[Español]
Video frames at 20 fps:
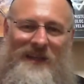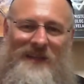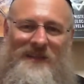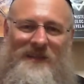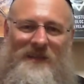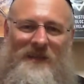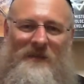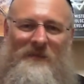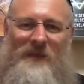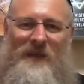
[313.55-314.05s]
el
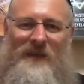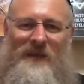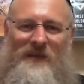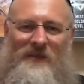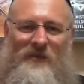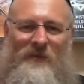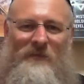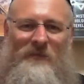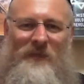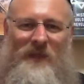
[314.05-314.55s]
semen,
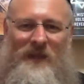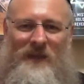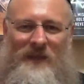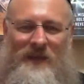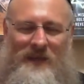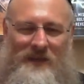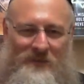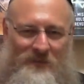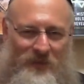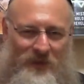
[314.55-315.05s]
que son
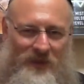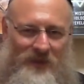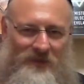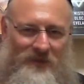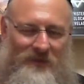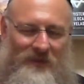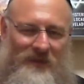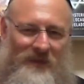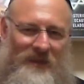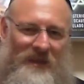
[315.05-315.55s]
vidas. Por eso